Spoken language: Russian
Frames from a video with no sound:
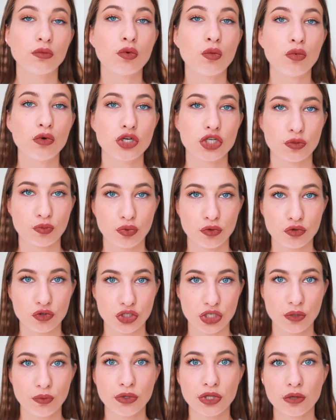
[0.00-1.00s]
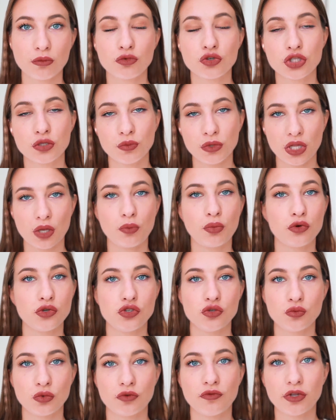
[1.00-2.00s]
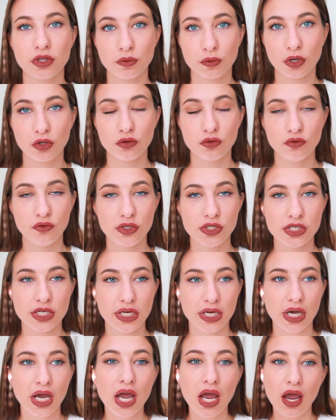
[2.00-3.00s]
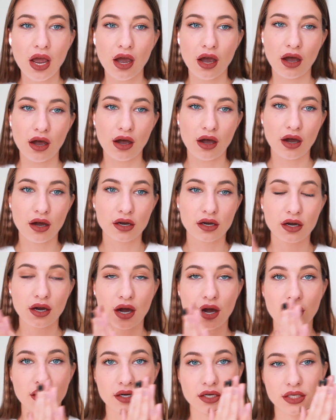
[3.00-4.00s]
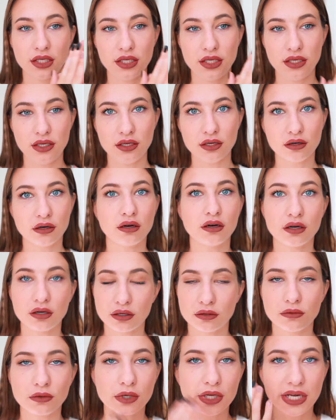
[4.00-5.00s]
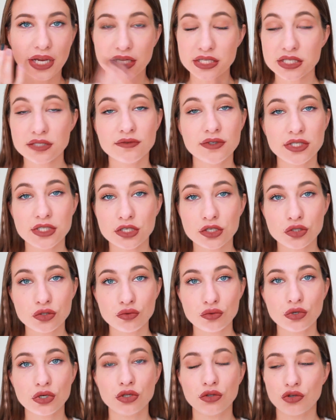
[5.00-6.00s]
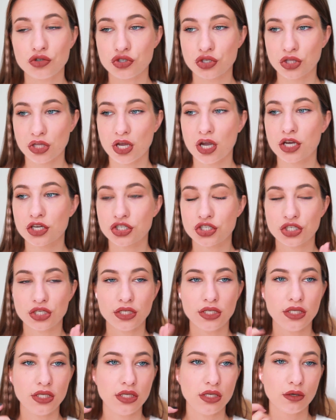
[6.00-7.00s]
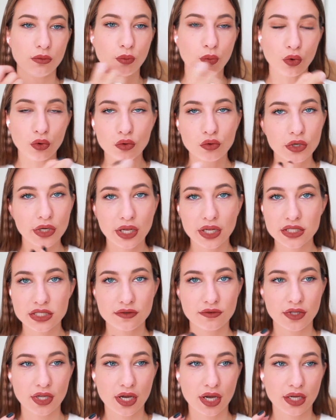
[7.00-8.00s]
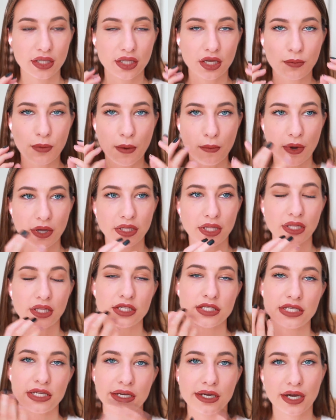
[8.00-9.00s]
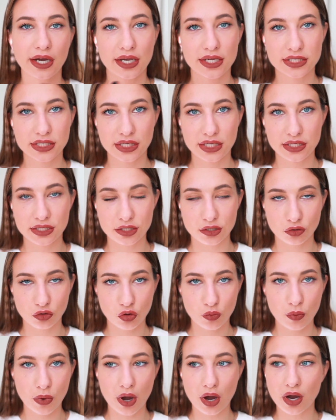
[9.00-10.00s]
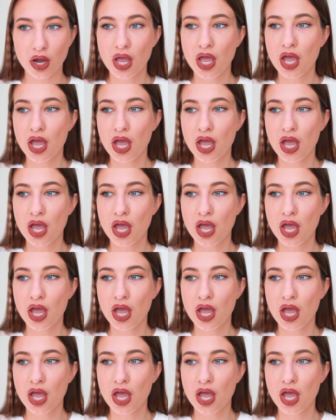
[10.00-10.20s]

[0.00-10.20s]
ему больше по душе, потому что мы на подиумах в этом году видели а, как и а, глянцевые текстуры, точно так же и полуглянцевые, да, когда помада, она слегка искрится на губах,